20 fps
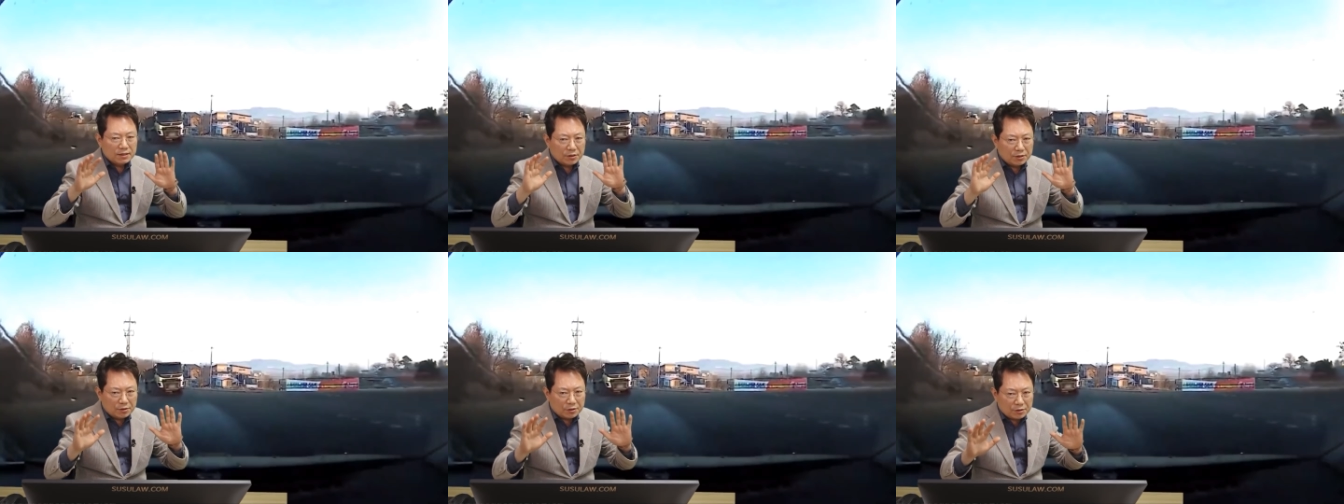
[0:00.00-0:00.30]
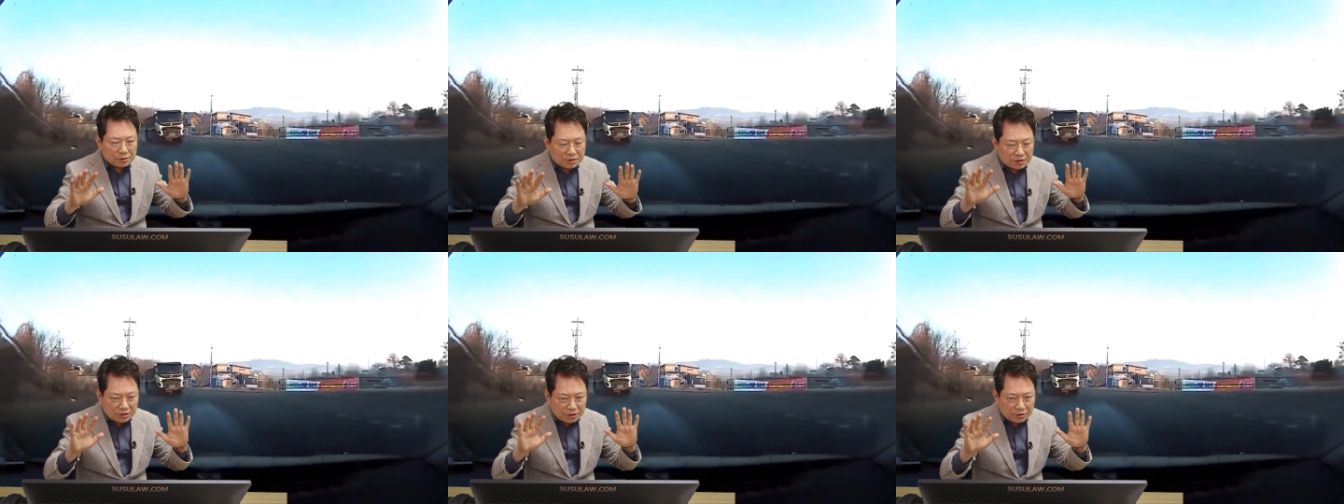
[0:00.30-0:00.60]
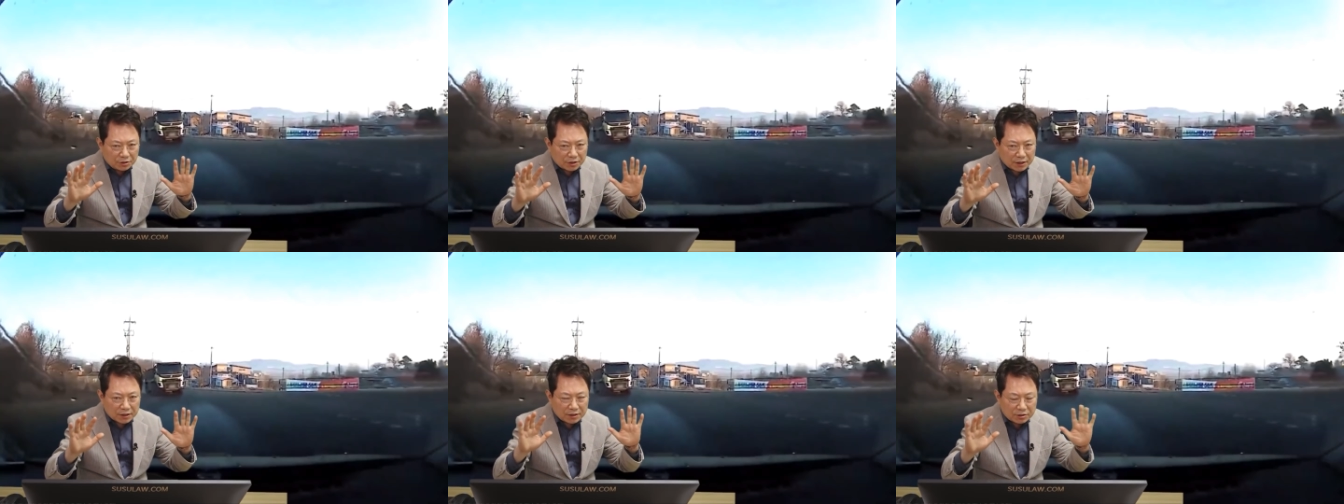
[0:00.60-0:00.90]
여
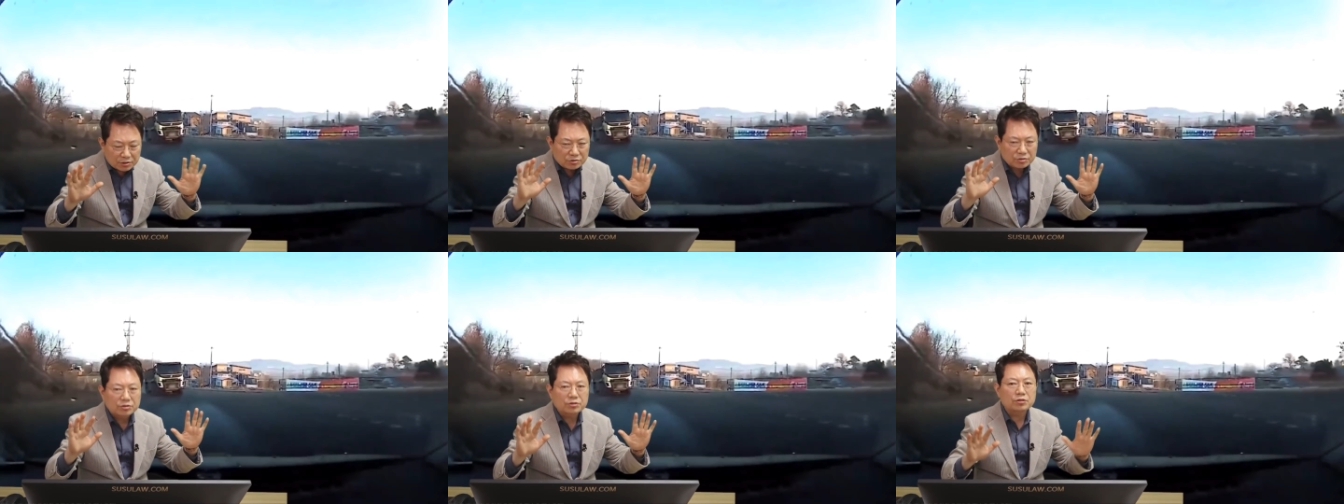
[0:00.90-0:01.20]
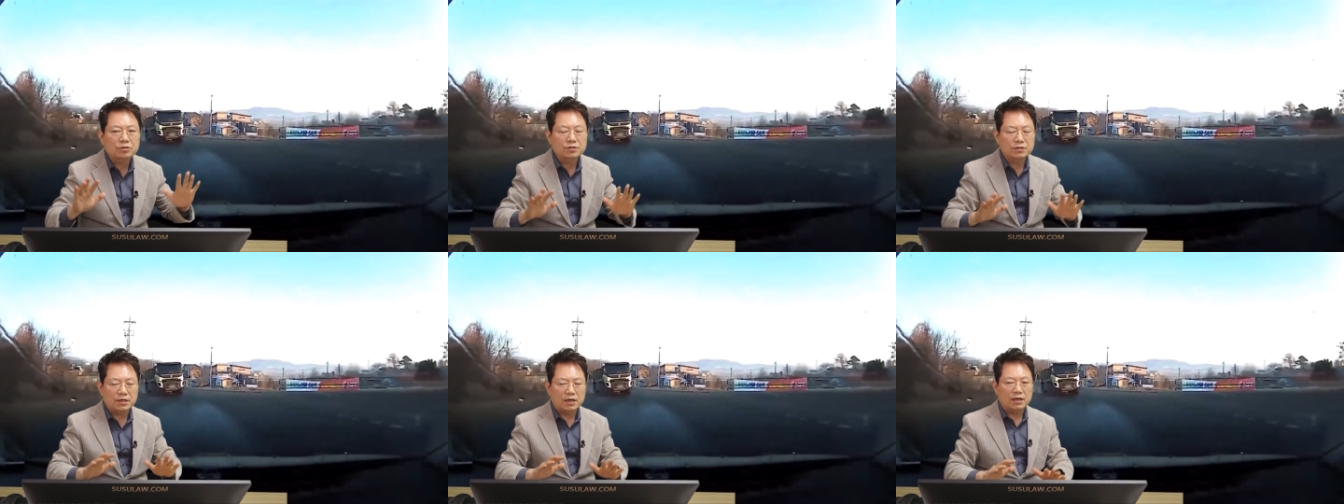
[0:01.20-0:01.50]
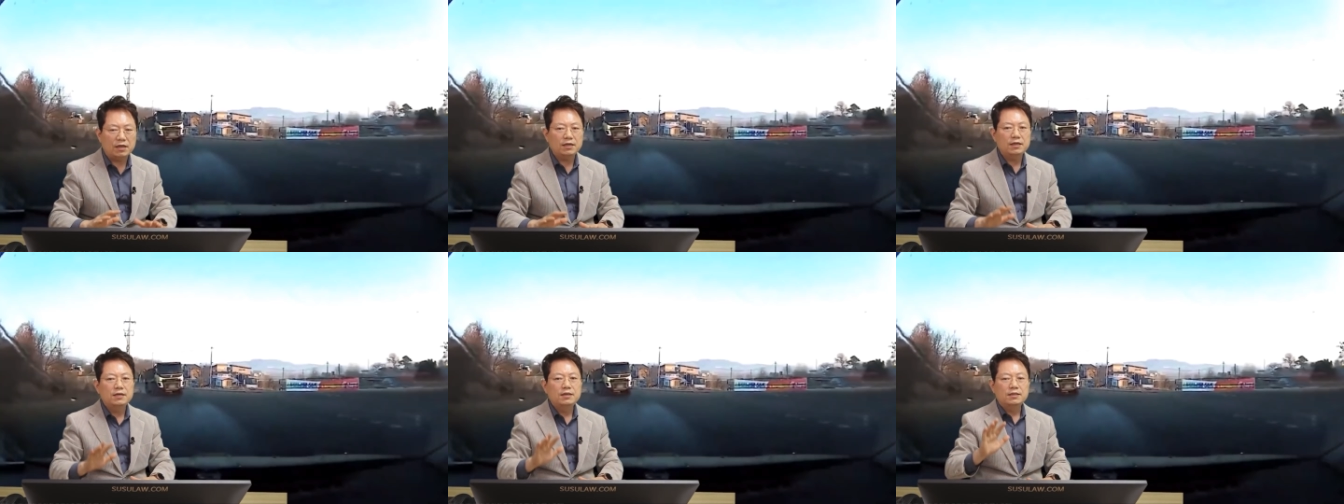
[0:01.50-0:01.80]
지역의
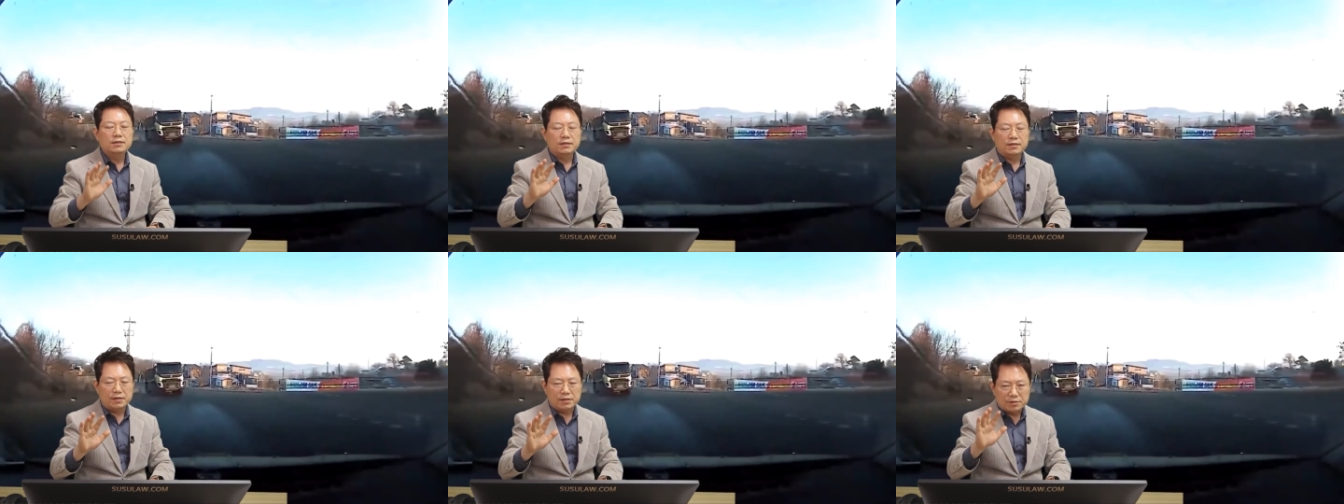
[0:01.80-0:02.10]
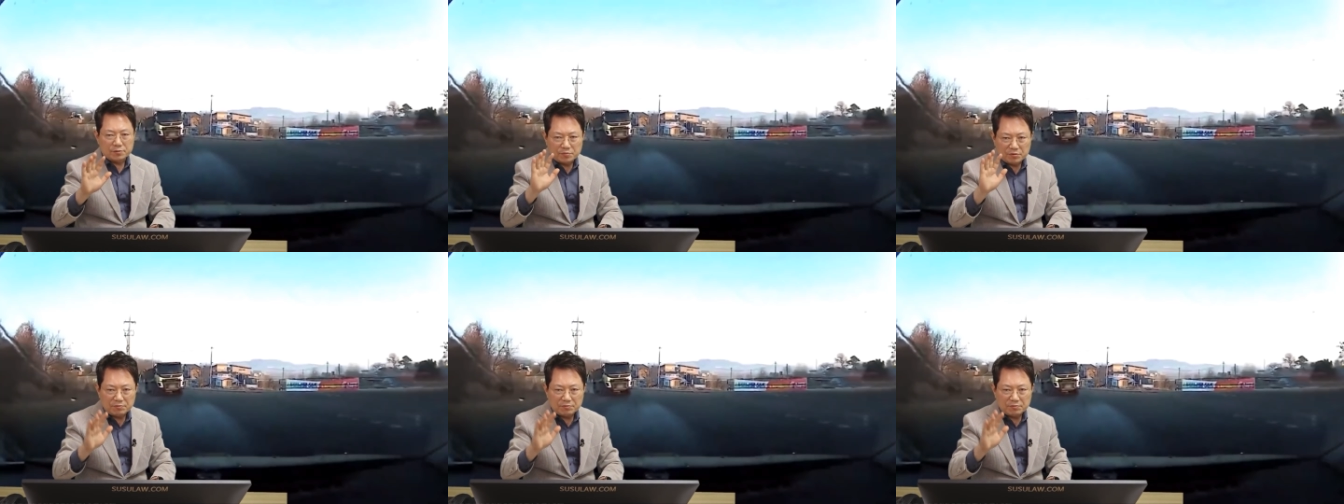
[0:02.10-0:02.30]
특수성상 그래서